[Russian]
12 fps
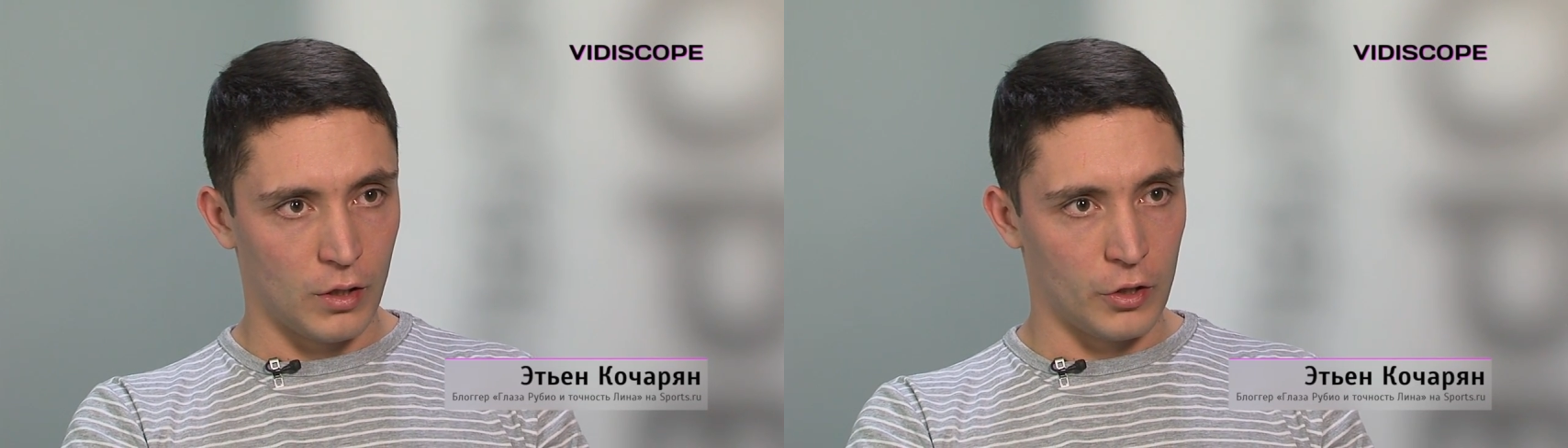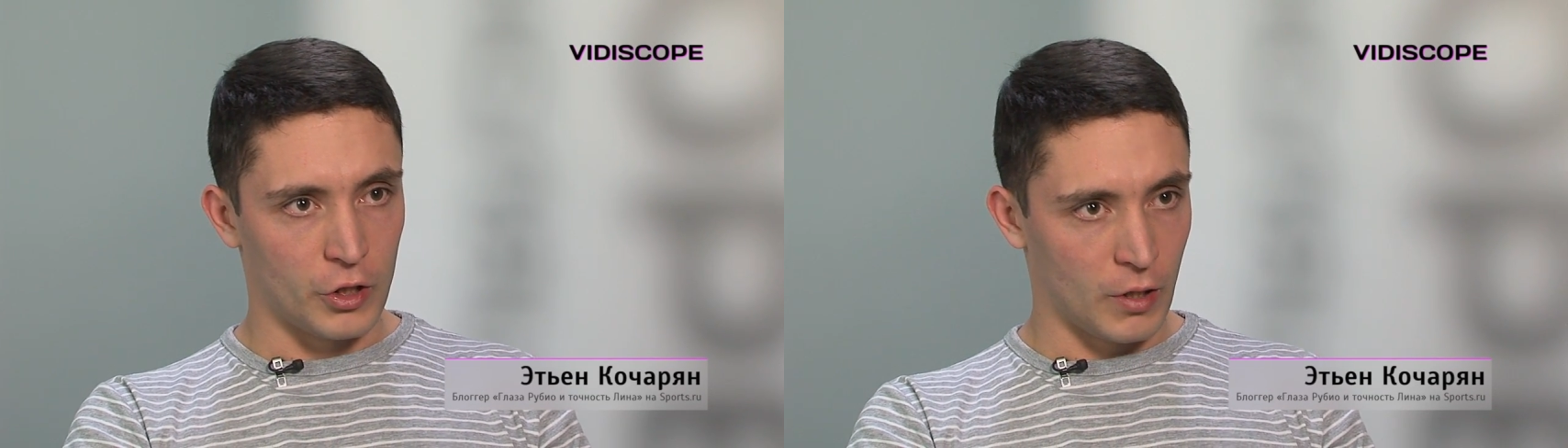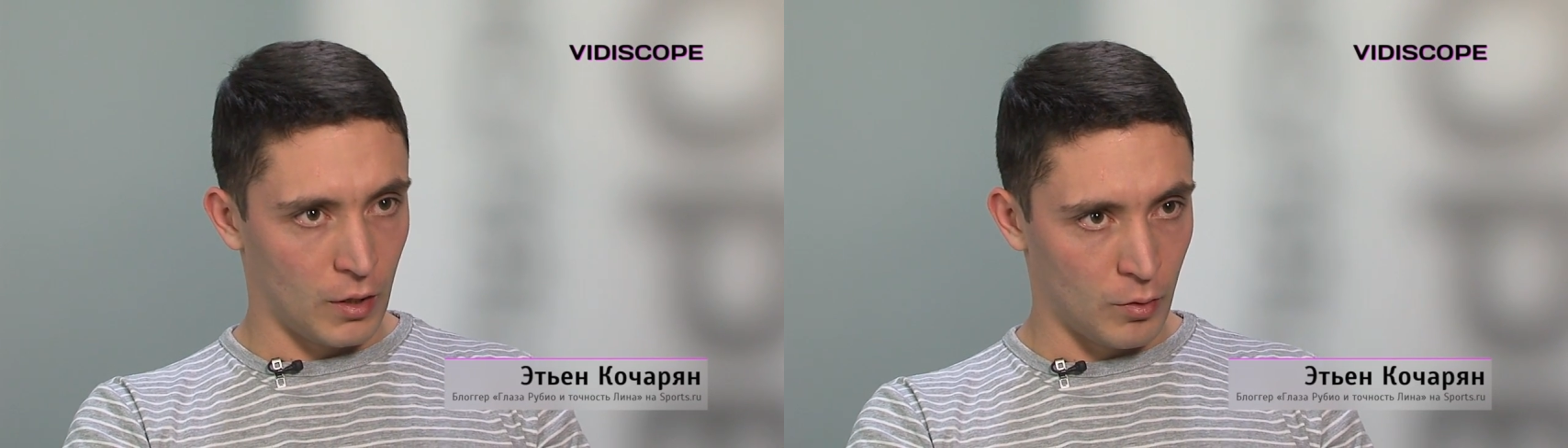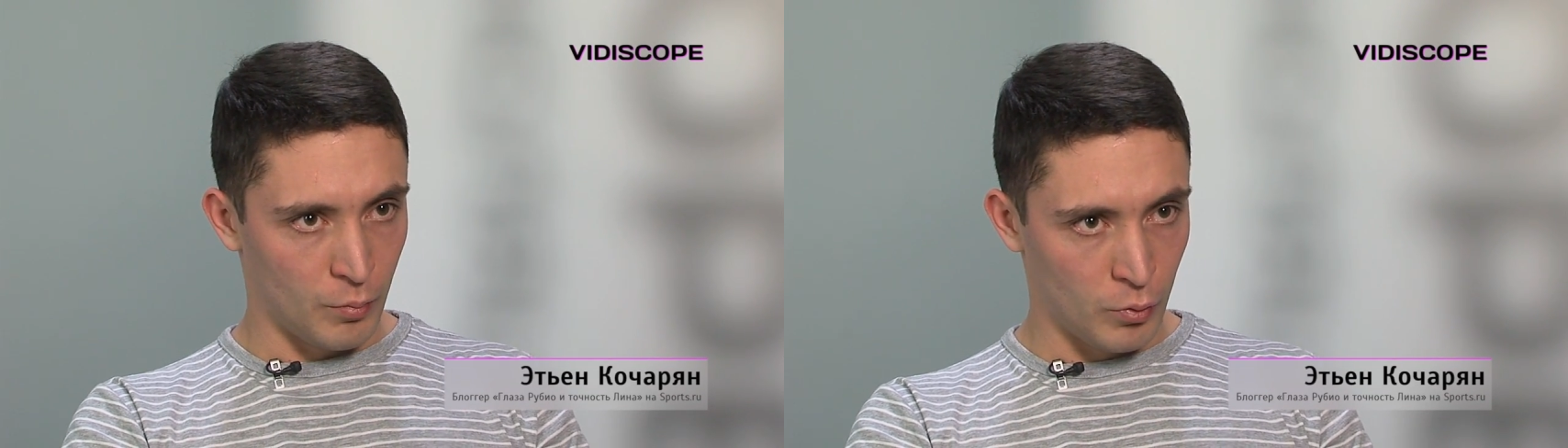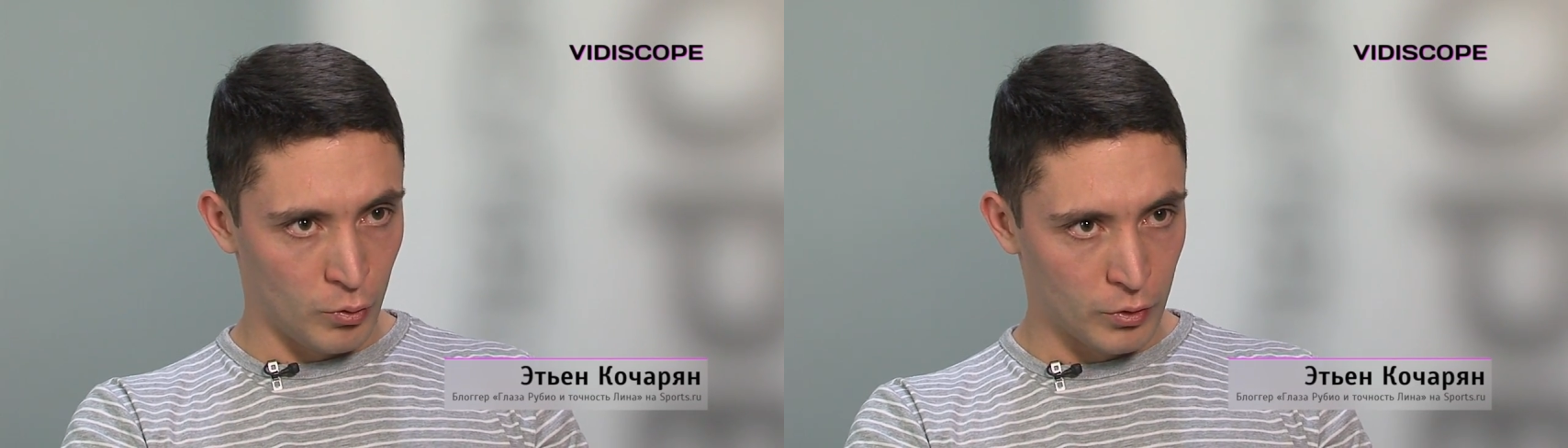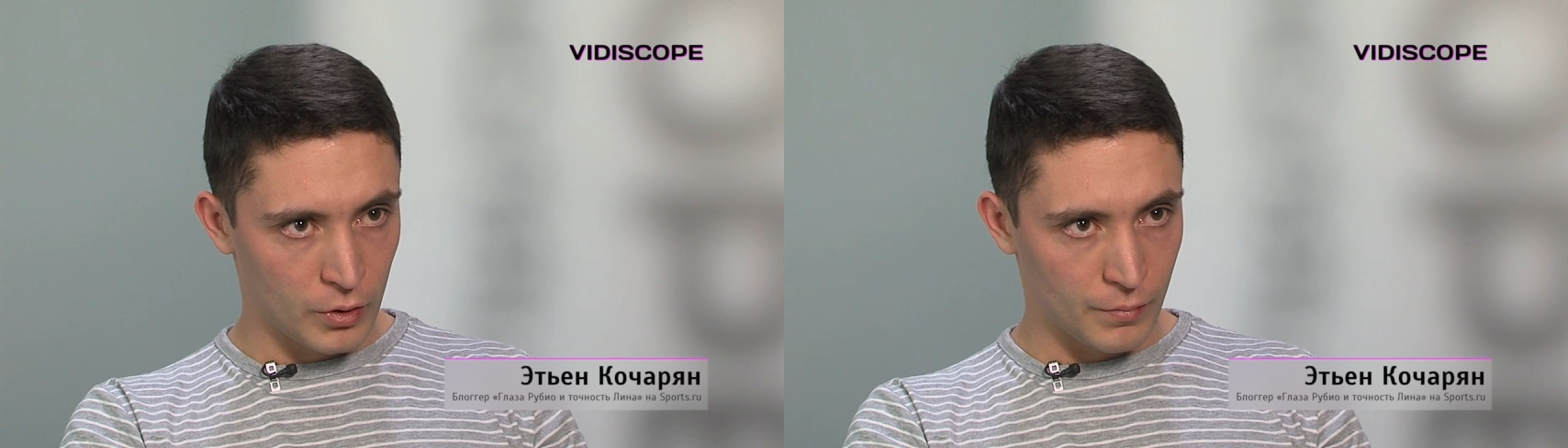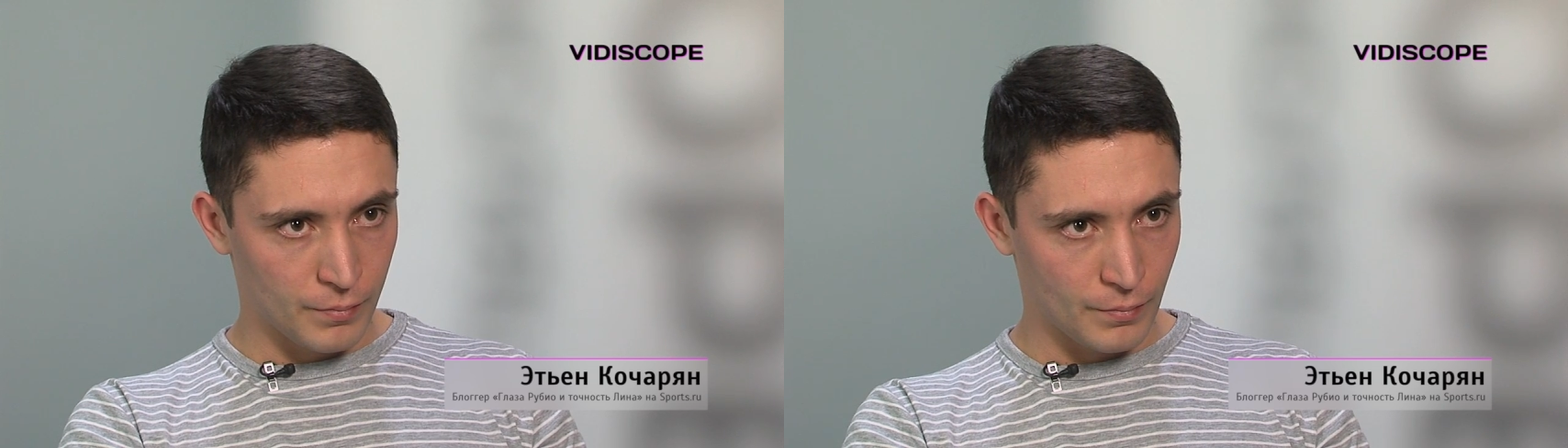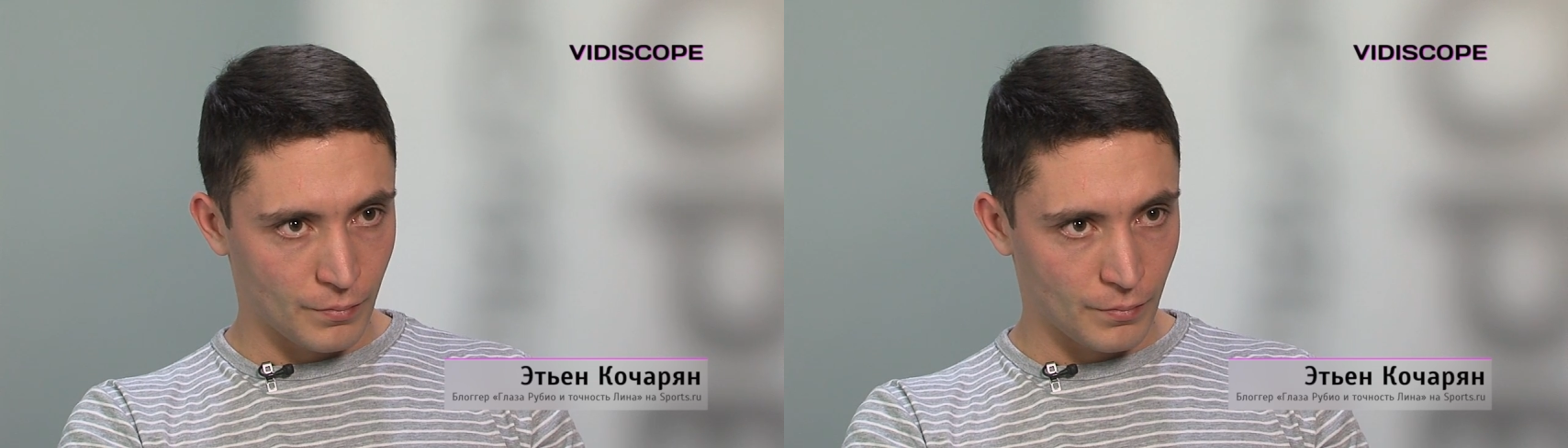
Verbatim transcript: Чикаго э, Буллс,